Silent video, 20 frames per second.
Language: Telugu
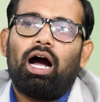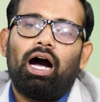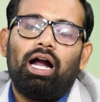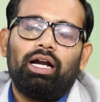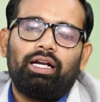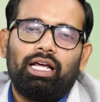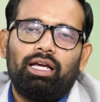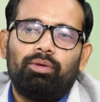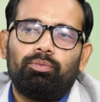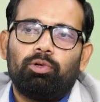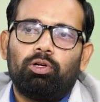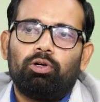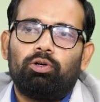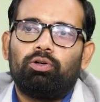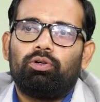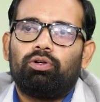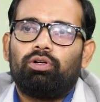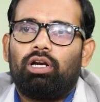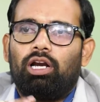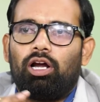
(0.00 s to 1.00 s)
ఆ టైంలో
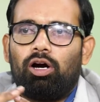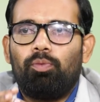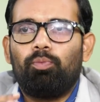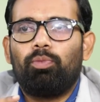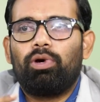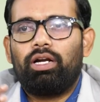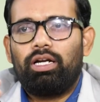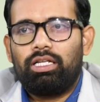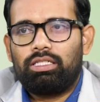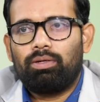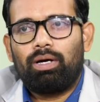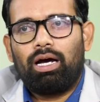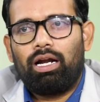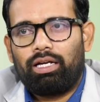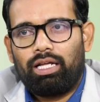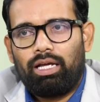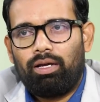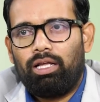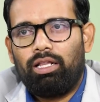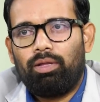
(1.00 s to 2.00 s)
నవంబర్ డిసెంబర్ ఆ
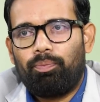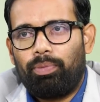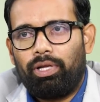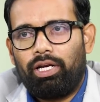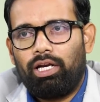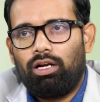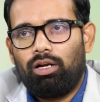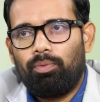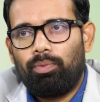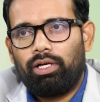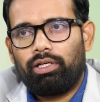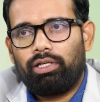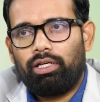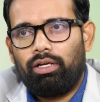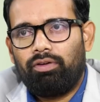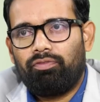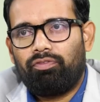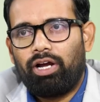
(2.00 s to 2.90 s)
టైం ఏదో పీరియడ్లో మనకి